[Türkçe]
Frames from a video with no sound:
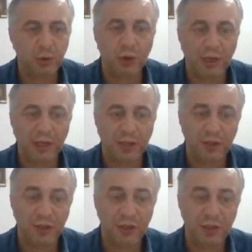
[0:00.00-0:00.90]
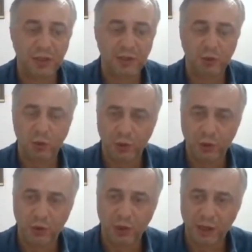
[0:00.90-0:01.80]
zorla ilaç içirdikleri zaman çok
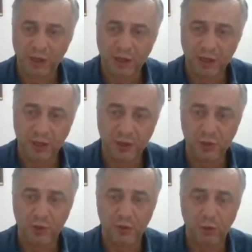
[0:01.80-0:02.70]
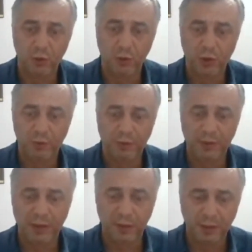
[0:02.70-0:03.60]
kızıyor. Herkese ilaç içiyor falan. O dönemde
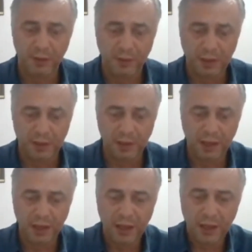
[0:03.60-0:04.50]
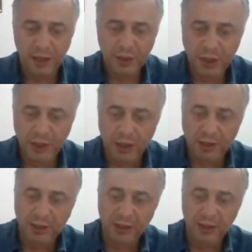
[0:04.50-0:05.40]
peygamberin biraz daha şey
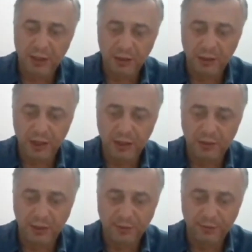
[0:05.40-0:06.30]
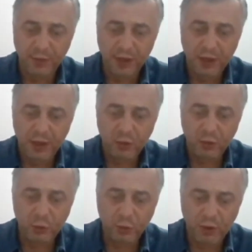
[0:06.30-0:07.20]
hastalık şeyisi var.
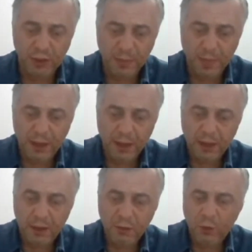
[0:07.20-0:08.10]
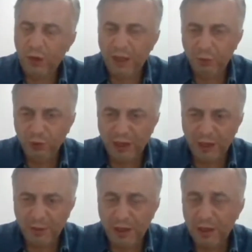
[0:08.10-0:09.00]
Durumu var. Olay bundan
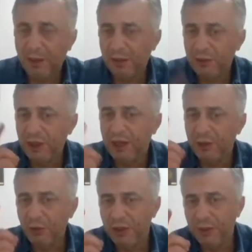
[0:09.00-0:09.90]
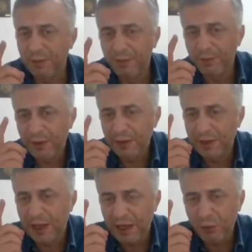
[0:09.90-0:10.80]
iyi var ama Şia diyor ki
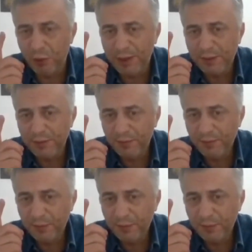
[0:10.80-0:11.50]
zalim Ömer